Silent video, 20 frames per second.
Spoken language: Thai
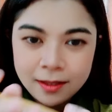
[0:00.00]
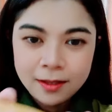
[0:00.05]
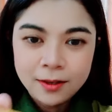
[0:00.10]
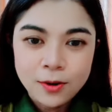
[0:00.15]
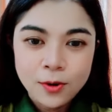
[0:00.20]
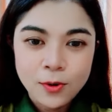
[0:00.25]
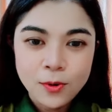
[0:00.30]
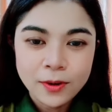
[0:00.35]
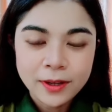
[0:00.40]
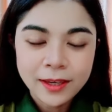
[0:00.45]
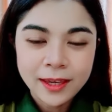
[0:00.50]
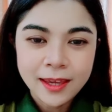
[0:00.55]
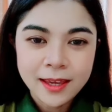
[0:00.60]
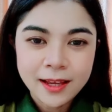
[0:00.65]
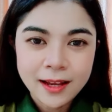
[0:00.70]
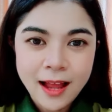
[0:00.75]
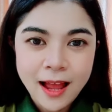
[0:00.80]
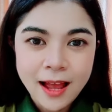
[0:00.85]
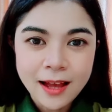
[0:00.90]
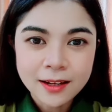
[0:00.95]
โอเค
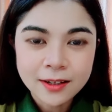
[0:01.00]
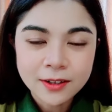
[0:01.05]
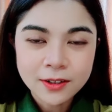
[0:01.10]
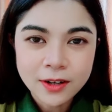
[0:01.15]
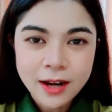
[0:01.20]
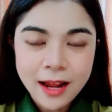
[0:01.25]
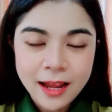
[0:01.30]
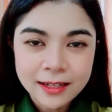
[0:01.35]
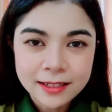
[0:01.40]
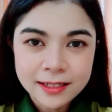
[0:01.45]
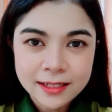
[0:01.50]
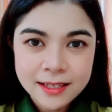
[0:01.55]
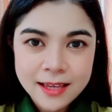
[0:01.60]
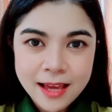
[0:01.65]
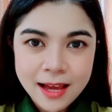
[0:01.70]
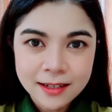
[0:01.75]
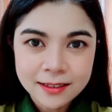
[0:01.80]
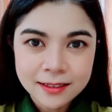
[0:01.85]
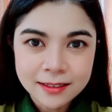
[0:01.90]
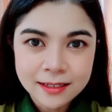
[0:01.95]
ค่ะ ใครที่
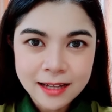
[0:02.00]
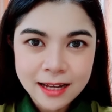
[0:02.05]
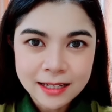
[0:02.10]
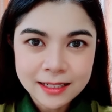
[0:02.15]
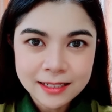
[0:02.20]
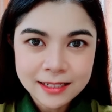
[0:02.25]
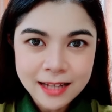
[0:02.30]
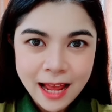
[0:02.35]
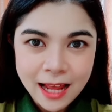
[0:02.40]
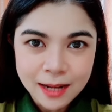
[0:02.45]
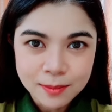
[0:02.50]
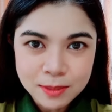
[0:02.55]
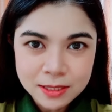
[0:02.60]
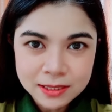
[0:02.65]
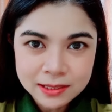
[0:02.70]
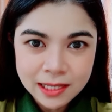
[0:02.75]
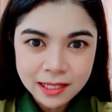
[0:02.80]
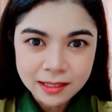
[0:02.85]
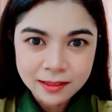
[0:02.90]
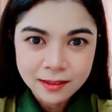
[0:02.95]
ยังอธิษฐานไม่
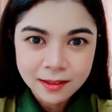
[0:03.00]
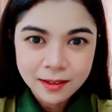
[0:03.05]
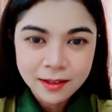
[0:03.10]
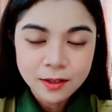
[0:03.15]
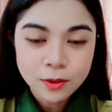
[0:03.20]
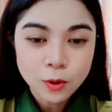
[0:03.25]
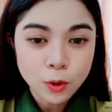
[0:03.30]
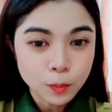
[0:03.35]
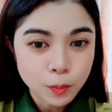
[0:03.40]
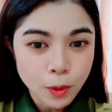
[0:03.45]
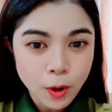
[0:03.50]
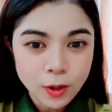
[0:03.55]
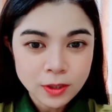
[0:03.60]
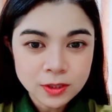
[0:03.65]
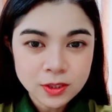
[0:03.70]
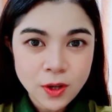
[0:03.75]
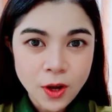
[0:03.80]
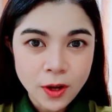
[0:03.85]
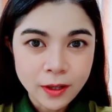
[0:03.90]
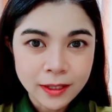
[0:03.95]
เสร็จ กดพอส
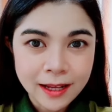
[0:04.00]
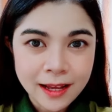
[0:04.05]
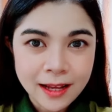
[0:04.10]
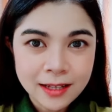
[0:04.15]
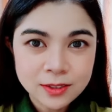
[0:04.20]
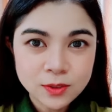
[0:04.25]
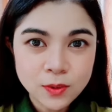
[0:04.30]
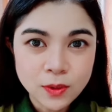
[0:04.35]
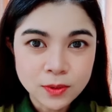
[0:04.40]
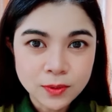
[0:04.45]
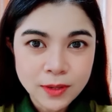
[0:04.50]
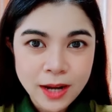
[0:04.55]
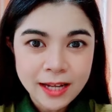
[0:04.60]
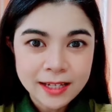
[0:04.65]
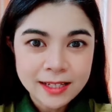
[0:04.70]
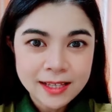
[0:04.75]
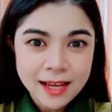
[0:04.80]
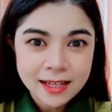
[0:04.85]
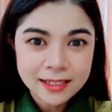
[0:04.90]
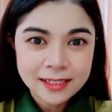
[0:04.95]
ก่อนนะคะ ส่วนใคร
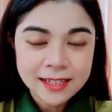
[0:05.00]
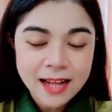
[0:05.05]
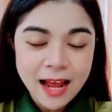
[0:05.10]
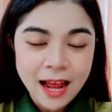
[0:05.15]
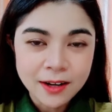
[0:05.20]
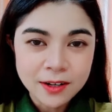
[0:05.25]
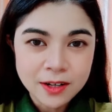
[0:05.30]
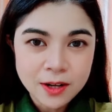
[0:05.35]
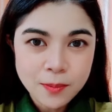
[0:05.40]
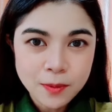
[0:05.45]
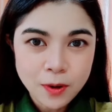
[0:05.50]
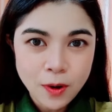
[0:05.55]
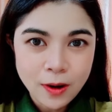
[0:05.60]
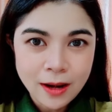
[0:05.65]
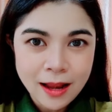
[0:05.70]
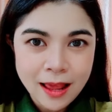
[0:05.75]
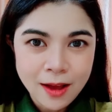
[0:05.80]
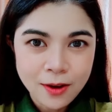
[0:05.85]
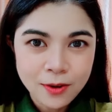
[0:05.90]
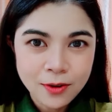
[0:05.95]
ที่อธิษฐานเรียบร้อย
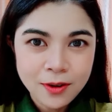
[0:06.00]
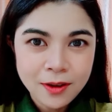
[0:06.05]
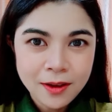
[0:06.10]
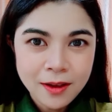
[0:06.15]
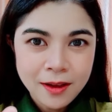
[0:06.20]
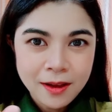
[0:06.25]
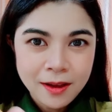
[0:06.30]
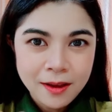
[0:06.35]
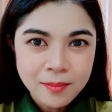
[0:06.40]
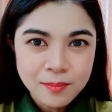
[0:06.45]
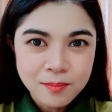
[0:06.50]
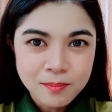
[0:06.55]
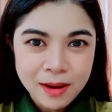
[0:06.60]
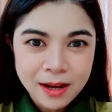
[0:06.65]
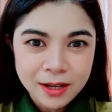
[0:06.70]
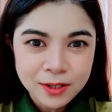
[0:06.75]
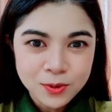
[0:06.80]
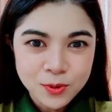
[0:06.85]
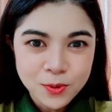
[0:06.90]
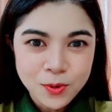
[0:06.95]
แล้ว มา
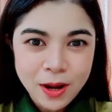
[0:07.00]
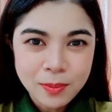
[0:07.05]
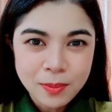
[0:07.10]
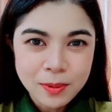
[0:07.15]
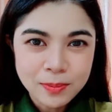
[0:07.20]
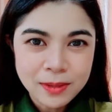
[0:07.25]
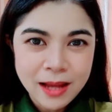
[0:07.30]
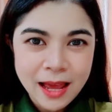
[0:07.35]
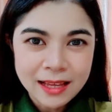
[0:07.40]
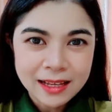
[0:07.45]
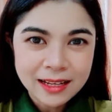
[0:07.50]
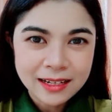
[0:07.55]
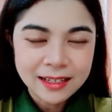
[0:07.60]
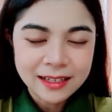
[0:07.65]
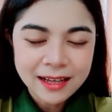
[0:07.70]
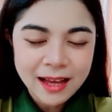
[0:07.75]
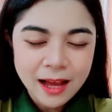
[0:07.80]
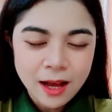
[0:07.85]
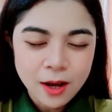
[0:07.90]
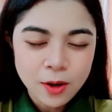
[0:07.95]
ดูคำทำนายกันเล
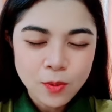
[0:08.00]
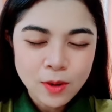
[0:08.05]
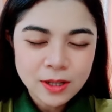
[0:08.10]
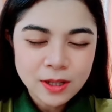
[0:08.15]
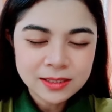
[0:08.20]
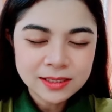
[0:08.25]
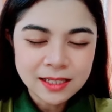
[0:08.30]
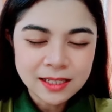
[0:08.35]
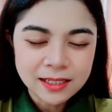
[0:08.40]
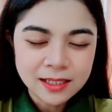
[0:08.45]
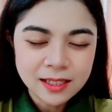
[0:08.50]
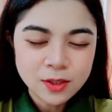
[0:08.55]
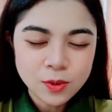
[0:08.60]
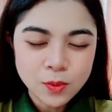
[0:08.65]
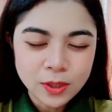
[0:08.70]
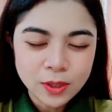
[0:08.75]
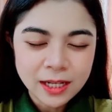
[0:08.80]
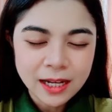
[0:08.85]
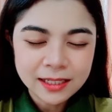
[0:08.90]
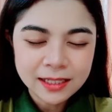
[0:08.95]
ยค่ะ ว่าสิ่งที่
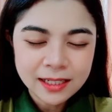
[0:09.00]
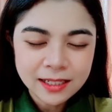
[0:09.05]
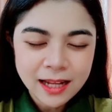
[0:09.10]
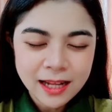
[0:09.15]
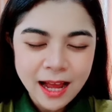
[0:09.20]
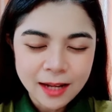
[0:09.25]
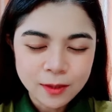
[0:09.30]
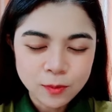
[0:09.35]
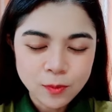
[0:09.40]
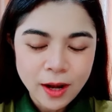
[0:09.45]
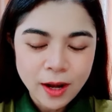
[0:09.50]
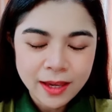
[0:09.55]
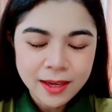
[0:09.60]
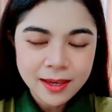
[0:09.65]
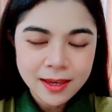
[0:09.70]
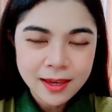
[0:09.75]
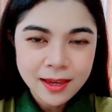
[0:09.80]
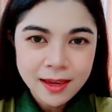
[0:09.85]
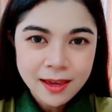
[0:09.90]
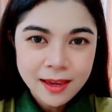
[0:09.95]
คุณอธิษฐานไว้
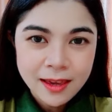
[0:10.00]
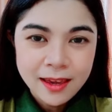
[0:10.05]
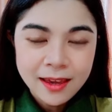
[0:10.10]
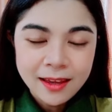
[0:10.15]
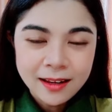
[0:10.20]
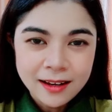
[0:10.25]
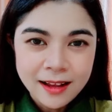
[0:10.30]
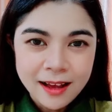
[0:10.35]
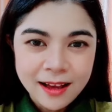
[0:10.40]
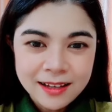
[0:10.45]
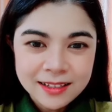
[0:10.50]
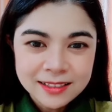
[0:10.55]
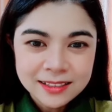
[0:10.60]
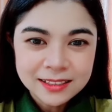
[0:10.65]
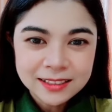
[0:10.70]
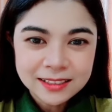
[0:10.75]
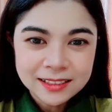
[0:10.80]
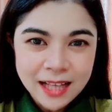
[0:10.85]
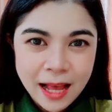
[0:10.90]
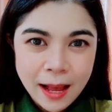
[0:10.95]
นะ
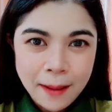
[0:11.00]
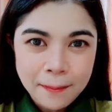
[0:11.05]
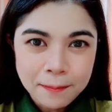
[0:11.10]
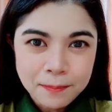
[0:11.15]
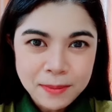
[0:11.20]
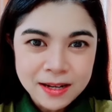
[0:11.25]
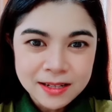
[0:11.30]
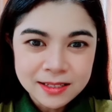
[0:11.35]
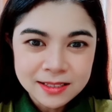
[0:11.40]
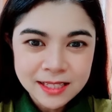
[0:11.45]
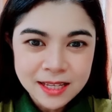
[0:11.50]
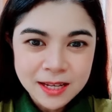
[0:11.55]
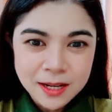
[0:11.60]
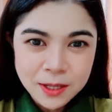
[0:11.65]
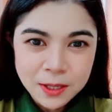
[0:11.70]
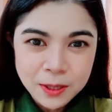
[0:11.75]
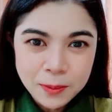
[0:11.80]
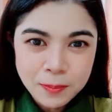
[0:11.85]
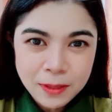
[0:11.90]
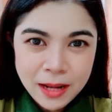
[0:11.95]
จะเป็นจริง
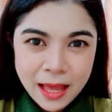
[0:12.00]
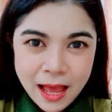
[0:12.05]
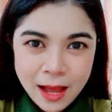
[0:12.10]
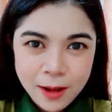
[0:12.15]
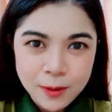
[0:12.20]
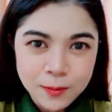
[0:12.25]
หรือเปล่า